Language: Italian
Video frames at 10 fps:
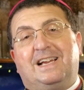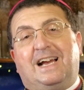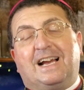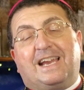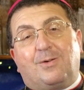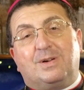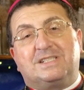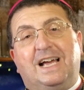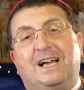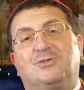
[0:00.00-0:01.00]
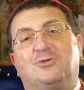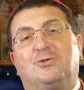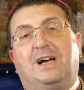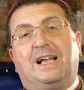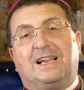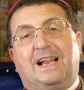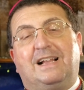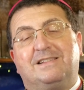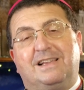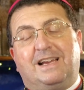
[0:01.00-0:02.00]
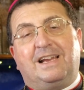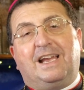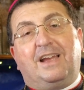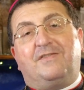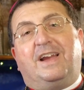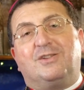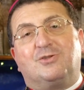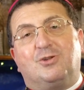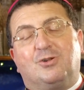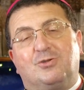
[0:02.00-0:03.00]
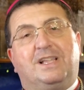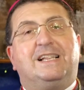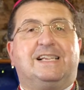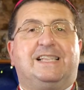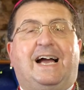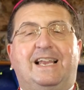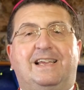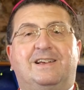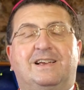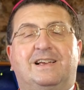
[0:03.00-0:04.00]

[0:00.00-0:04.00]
anche quest'anno al grande evento del Natale.